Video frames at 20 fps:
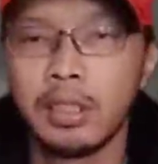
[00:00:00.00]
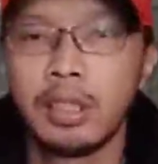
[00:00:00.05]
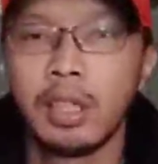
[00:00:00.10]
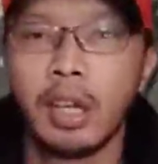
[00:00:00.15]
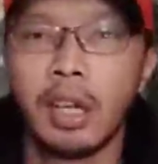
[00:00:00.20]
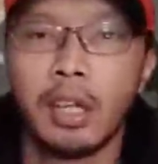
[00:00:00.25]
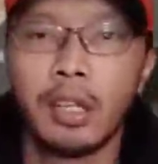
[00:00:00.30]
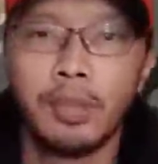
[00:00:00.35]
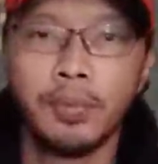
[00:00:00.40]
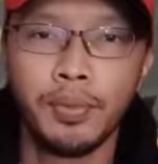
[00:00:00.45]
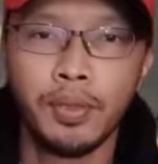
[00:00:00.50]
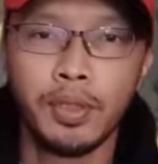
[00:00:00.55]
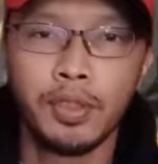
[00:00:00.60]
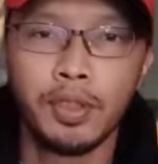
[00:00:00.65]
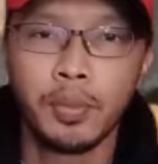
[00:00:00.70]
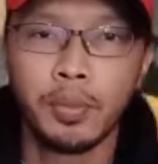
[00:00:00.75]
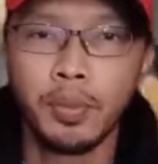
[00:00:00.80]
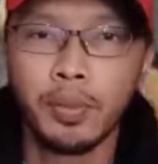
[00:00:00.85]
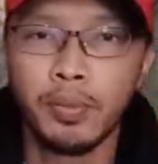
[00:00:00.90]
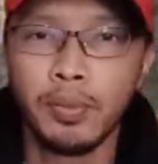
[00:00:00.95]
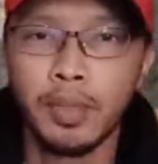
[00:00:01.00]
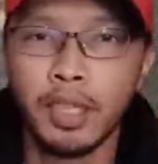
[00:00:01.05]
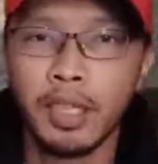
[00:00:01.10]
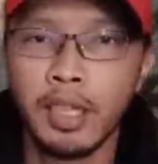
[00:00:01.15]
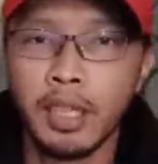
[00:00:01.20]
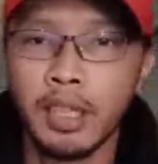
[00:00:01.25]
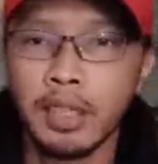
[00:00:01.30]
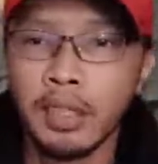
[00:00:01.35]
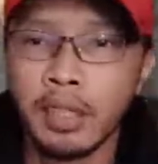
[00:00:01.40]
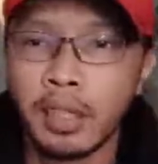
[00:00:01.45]
kayak di video sebelumnya
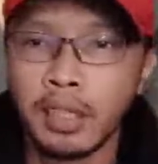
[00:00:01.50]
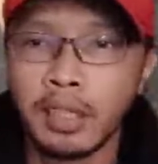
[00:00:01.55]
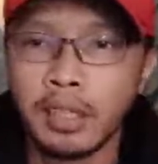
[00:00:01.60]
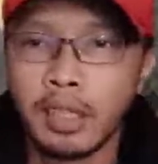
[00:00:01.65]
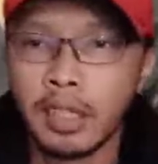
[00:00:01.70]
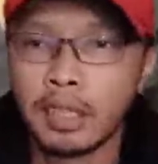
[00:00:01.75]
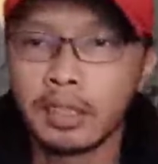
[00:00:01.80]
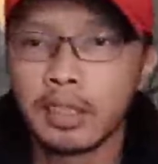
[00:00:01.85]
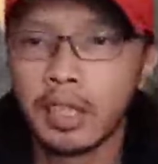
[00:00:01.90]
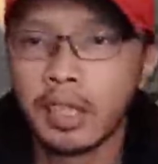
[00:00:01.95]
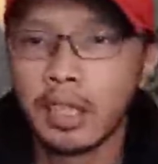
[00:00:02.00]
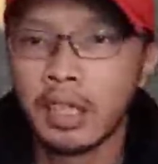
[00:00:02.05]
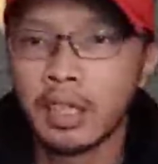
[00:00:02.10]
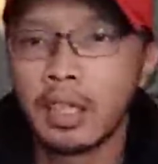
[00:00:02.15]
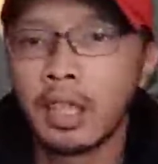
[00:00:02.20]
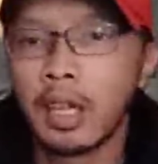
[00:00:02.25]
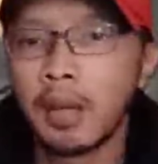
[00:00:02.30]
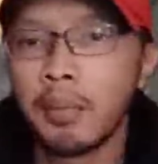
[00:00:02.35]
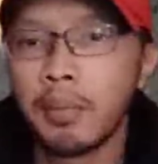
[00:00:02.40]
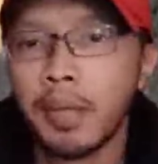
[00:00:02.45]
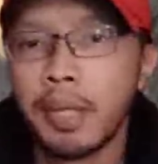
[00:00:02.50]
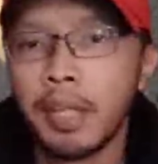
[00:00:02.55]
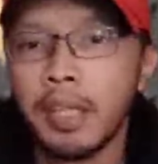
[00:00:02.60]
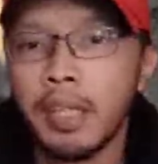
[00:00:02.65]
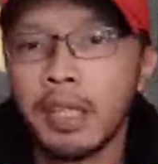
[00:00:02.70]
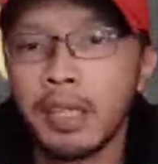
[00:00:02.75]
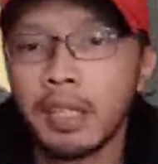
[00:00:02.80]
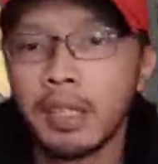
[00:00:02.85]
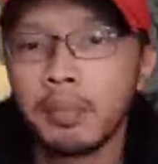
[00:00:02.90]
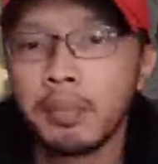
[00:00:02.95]
ya saya jelaskan antara beni
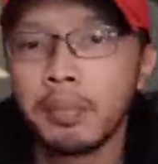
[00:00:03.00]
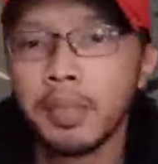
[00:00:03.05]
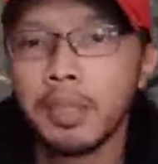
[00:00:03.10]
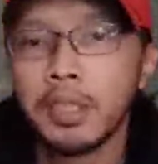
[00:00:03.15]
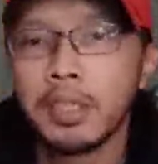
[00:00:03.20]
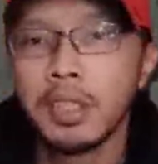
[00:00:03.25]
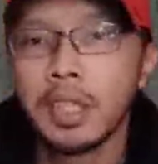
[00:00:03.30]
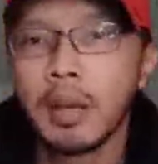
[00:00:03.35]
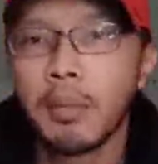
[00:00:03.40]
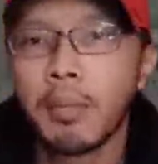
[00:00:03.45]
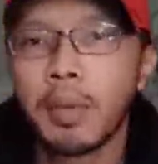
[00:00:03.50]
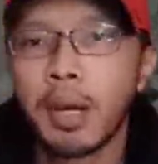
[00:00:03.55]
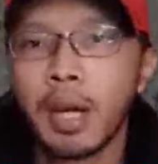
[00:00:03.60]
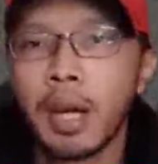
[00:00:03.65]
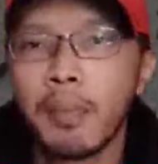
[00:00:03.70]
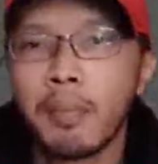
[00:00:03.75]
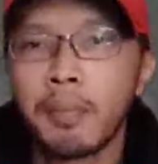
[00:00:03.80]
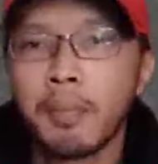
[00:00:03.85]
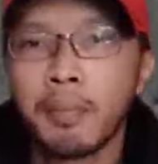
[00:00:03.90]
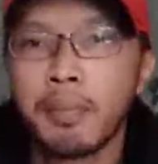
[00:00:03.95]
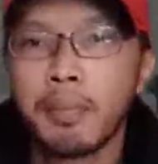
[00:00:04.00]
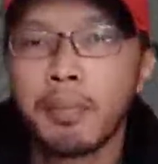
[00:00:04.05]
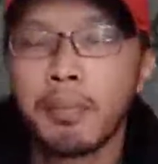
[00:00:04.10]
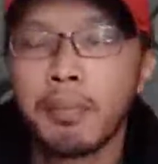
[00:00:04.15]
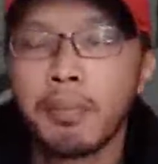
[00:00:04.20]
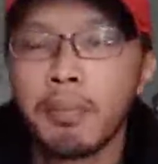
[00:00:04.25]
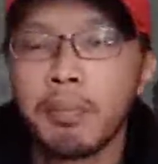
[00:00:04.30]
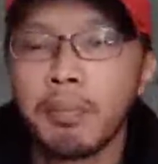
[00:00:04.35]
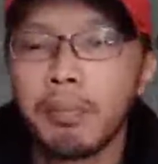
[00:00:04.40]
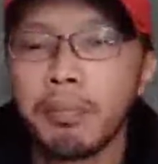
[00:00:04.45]
yang tipis sama
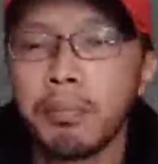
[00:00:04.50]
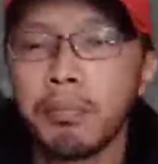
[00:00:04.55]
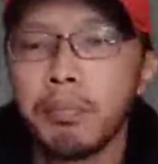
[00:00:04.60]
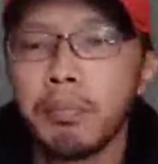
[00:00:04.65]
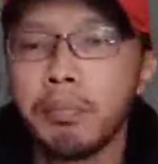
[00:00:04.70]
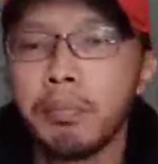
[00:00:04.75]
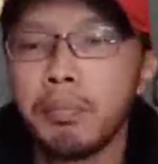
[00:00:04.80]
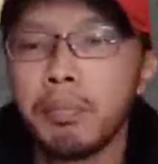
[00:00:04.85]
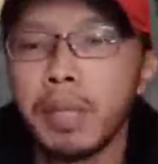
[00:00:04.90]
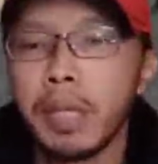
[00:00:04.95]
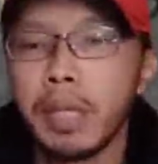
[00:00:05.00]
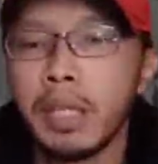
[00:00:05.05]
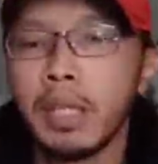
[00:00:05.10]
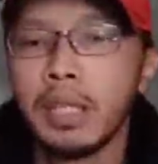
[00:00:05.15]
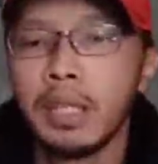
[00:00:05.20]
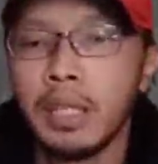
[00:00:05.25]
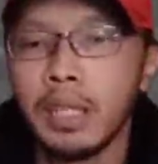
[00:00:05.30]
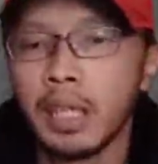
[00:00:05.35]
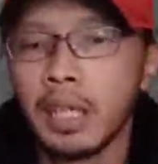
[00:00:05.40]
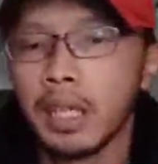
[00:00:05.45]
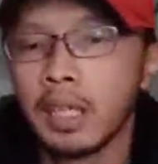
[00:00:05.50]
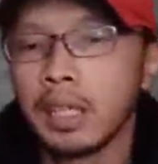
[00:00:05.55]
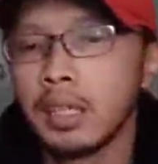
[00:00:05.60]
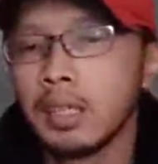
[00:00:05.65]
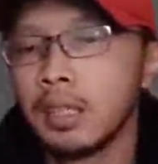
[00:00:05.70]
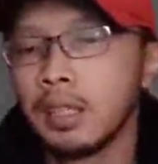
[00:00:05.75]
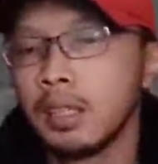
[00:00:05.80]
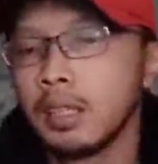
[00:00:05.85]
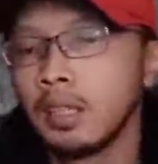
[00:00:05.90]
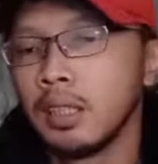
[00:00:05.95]
beni yang
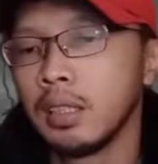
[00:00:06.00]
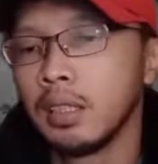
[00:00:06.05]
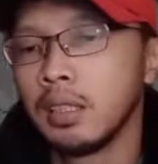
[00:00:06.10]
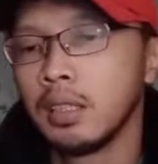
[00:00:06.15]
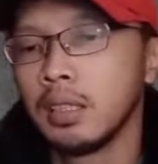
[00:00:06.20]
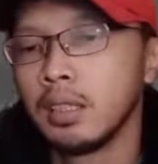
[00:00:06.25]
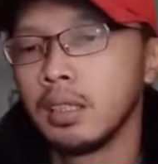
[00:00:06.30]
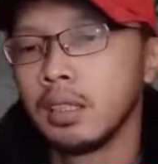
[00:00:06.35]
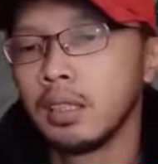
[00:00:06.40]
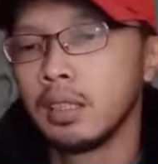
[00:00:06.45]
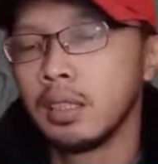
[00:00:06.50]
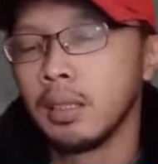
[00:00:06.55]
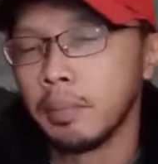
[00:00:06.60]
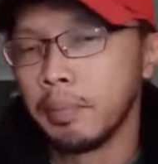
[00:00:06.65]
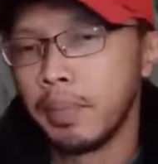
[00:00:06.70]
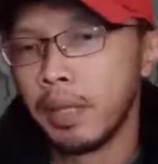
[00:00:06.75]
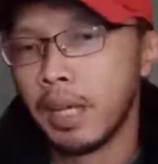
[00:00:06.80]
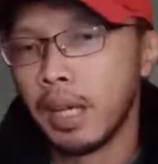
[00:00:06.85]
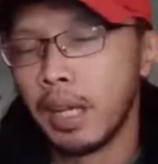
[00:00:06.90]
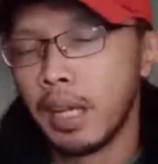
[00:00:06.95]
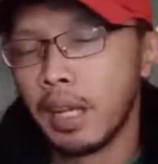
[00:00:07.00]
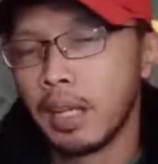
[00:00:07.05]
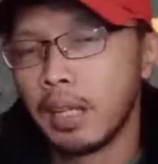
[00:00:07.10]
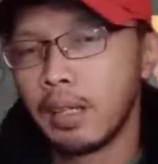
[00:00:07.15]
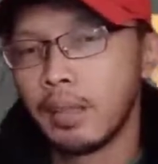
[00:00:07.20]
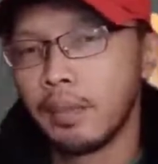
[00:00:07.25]
tebal